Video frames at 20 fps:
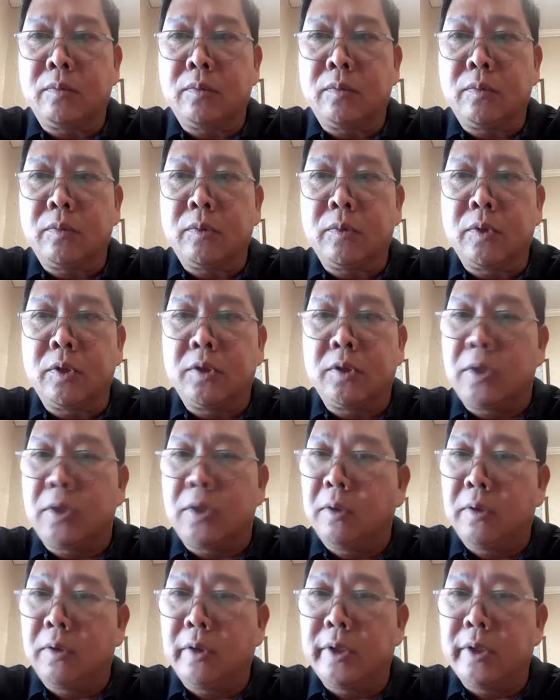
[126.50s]
Uh-uh.
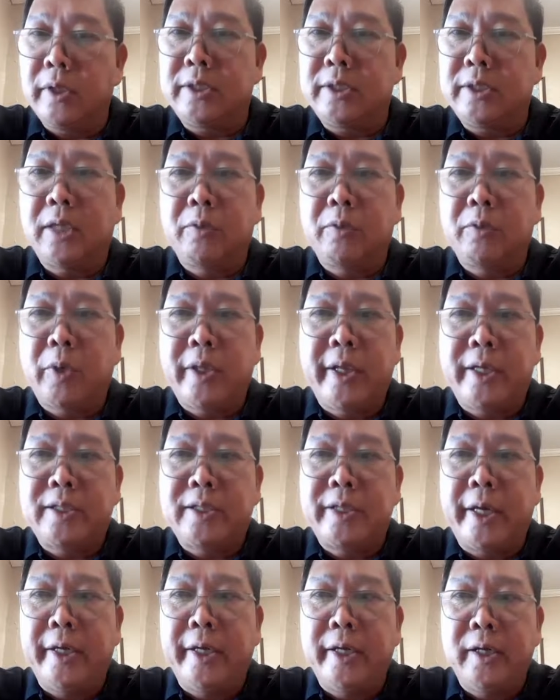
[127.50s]
So, is that what they're
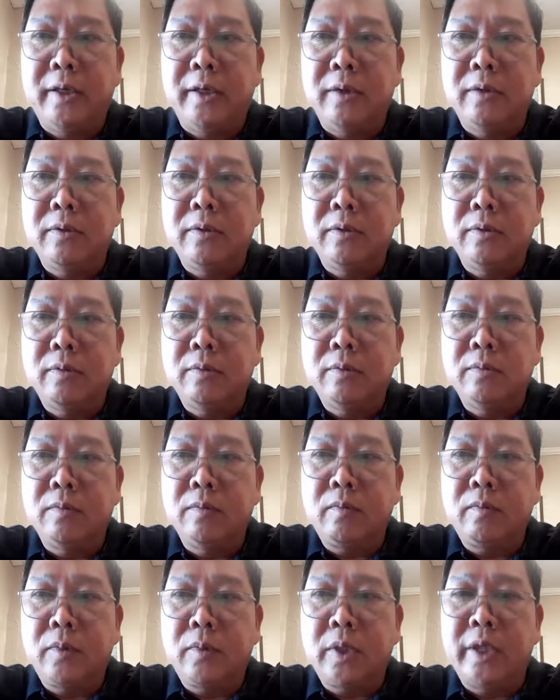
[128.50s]
saying?
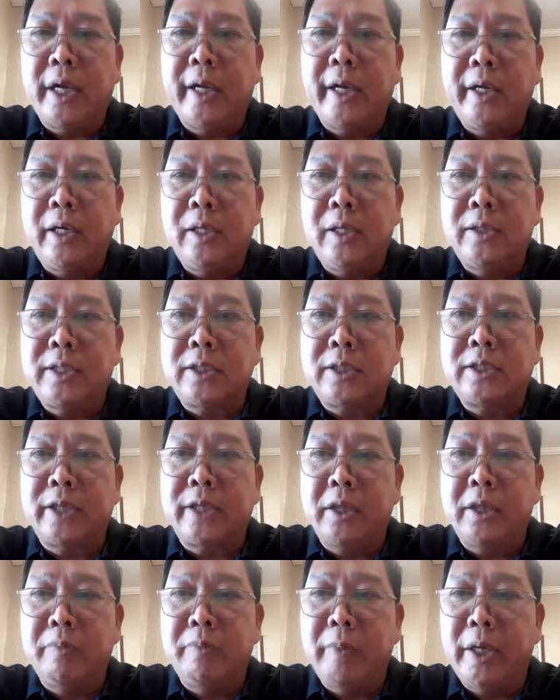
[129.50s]
Dahil sa
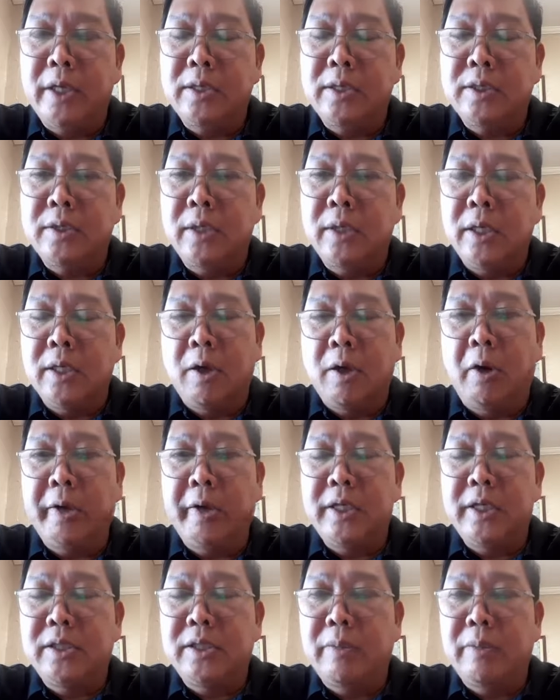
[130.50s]
statements,
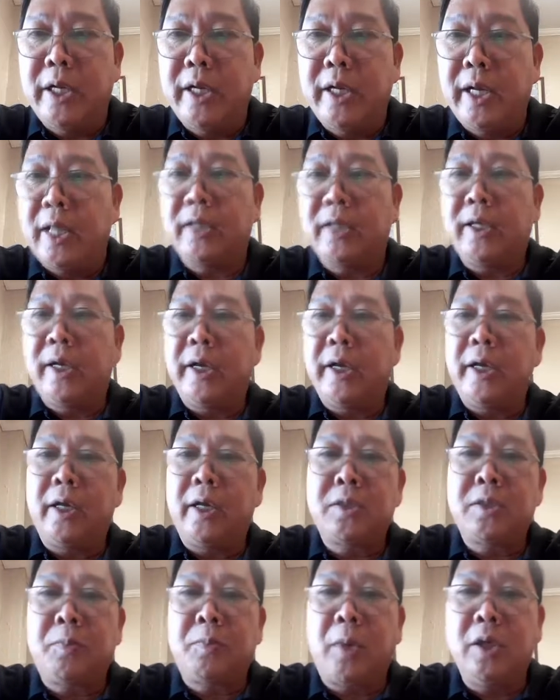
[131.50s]
okay, sabihin na natin na
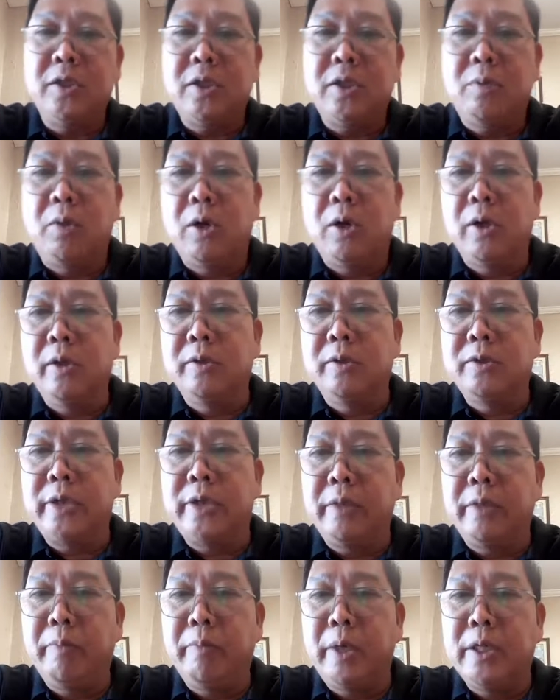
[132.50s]
irresponsible yung
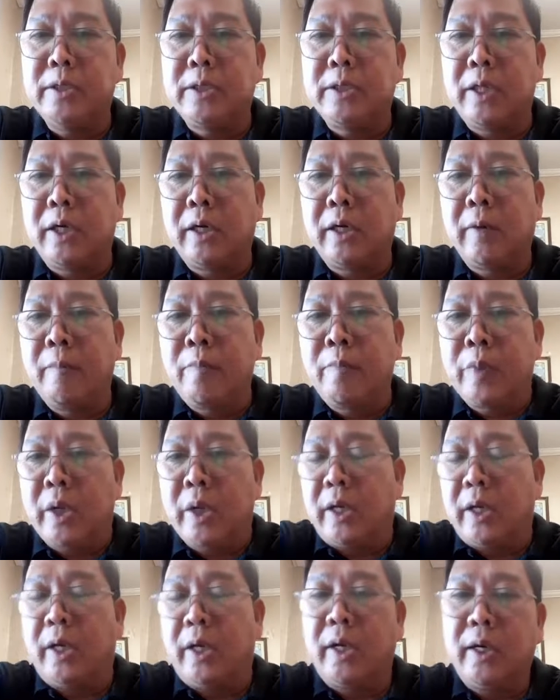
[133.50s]
statements uh,
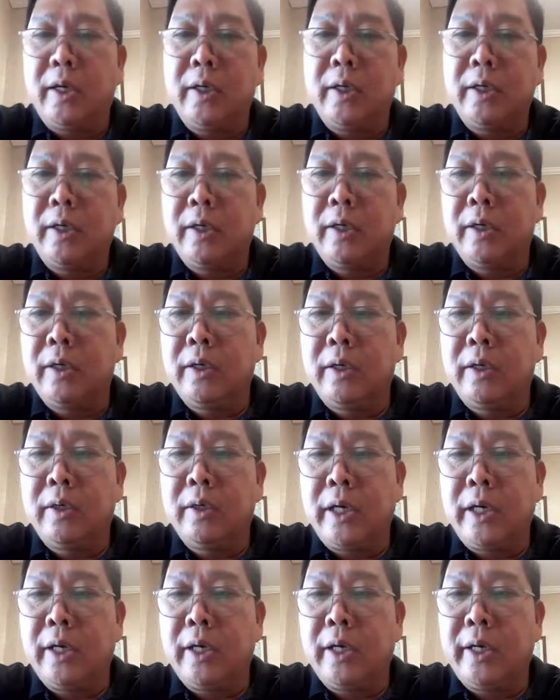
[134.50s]
uh,
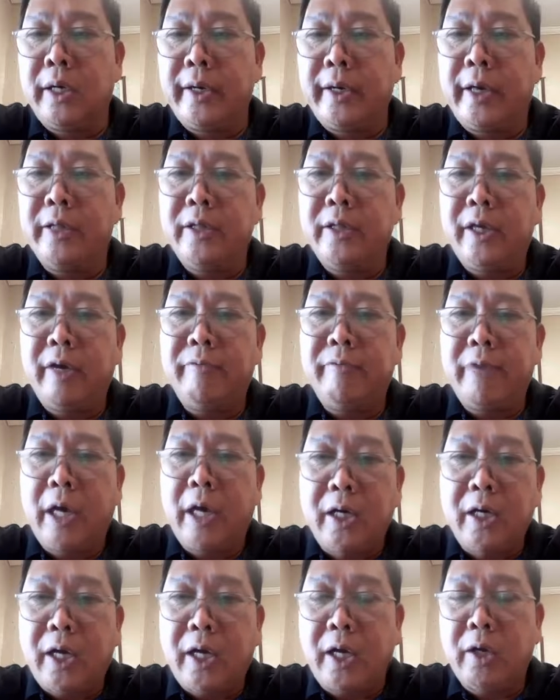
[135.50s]
ng, ng
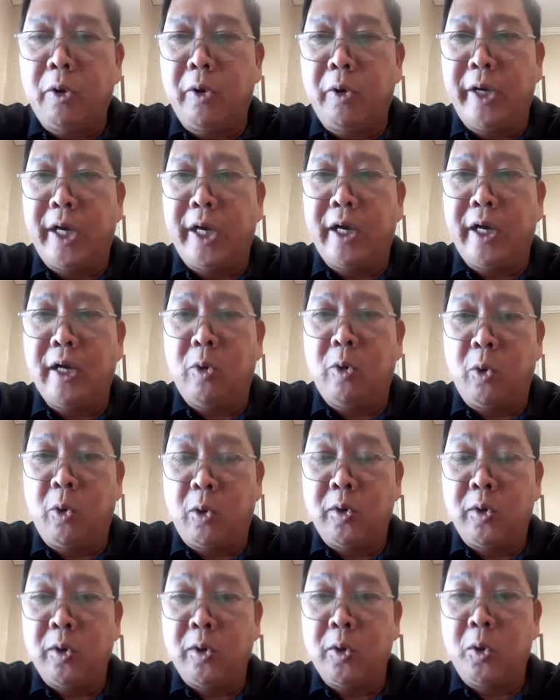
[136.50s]
NTF-ELCAC o, ng,
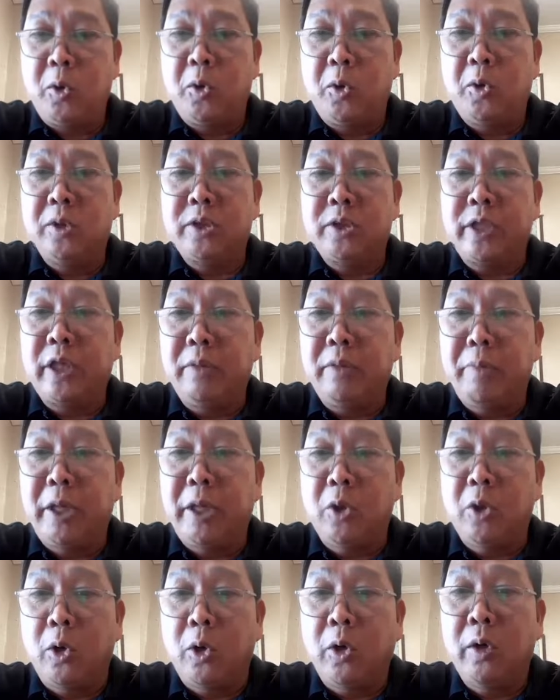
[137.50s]
o, o
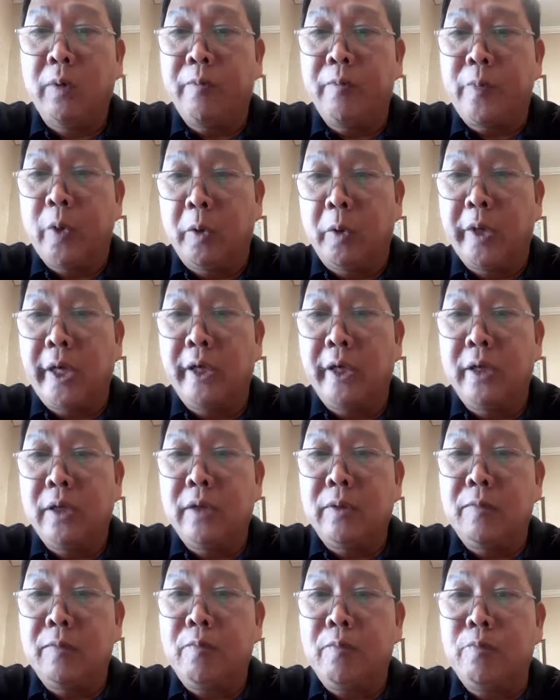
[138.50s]
statement ko, okay,
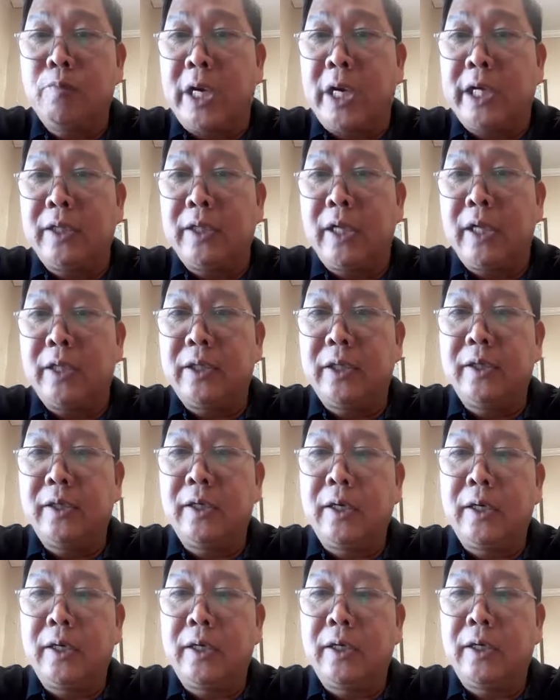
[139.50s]
bakit natin
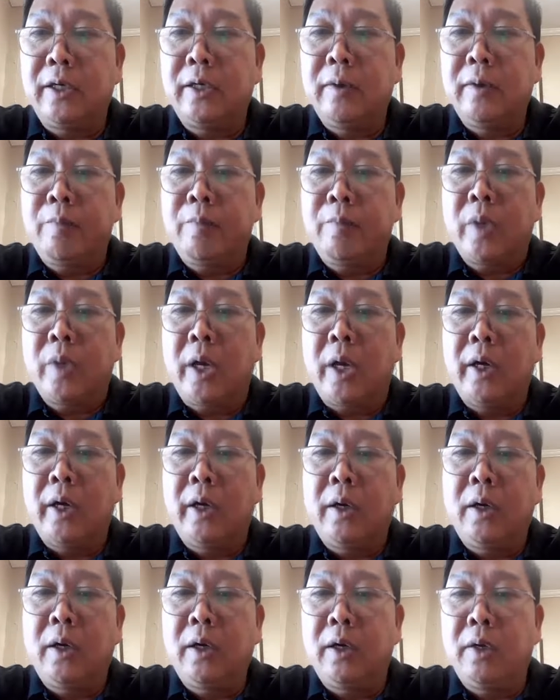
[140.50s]
uh,
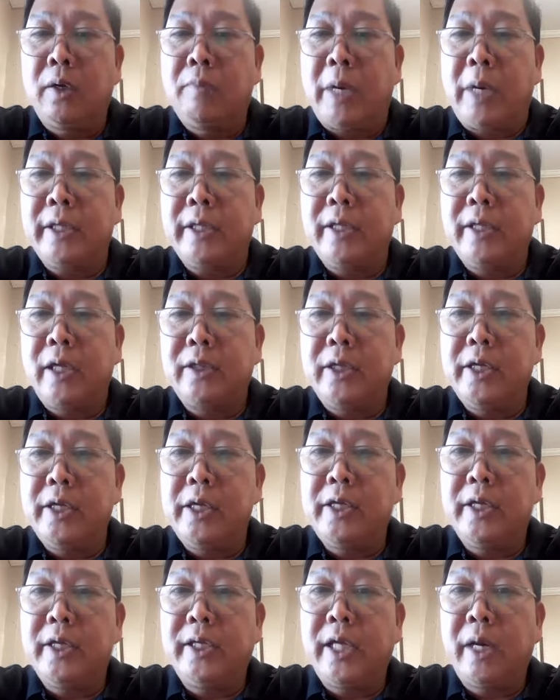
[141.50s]
uh, bakit natin
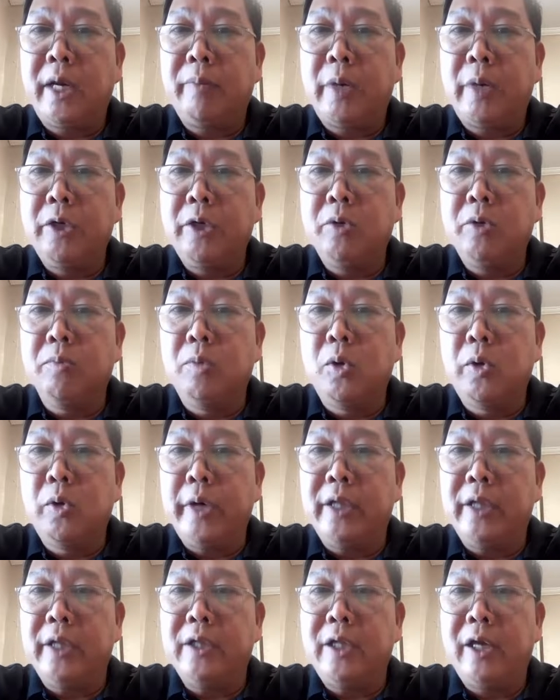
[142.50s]
idadama yung
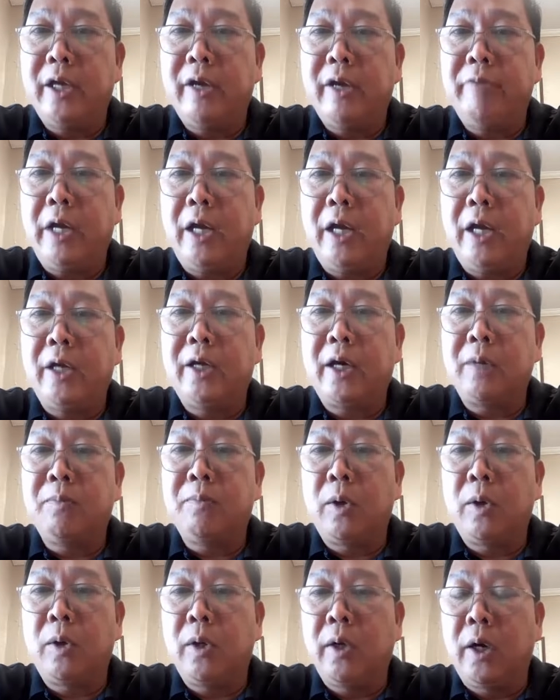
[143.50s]
buong NTF-ELCAC
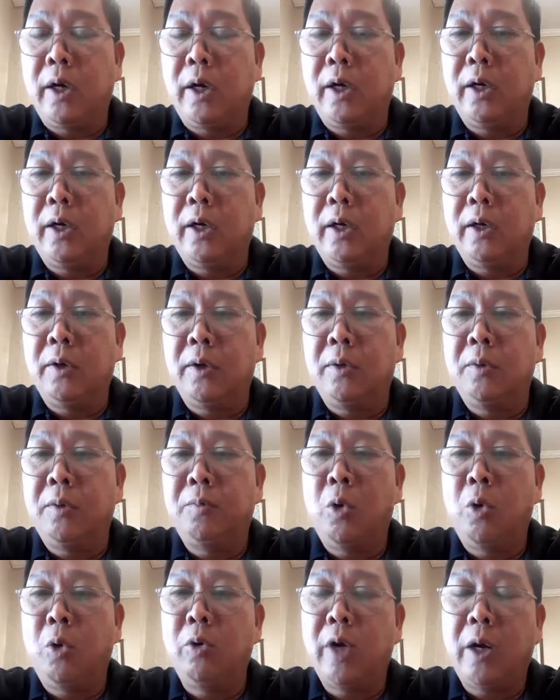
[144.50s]
uh,
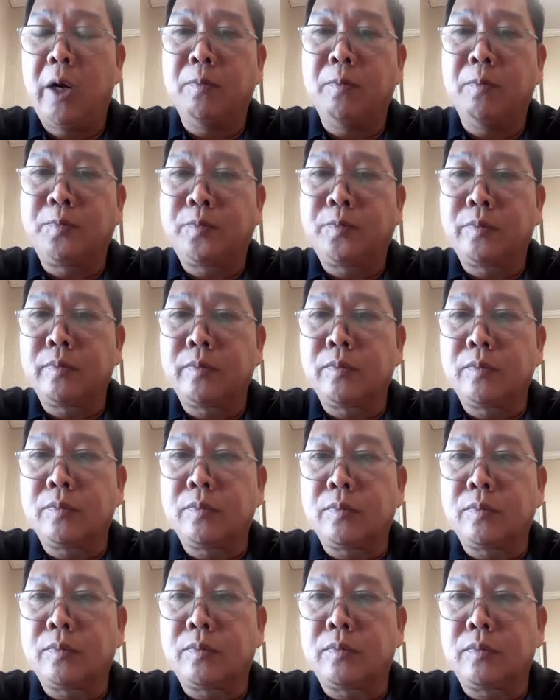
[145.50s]
program?
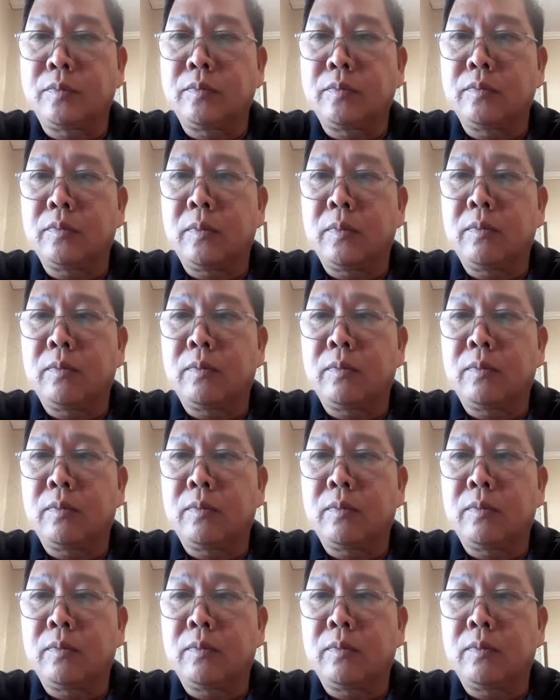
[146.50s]
Uh-huh.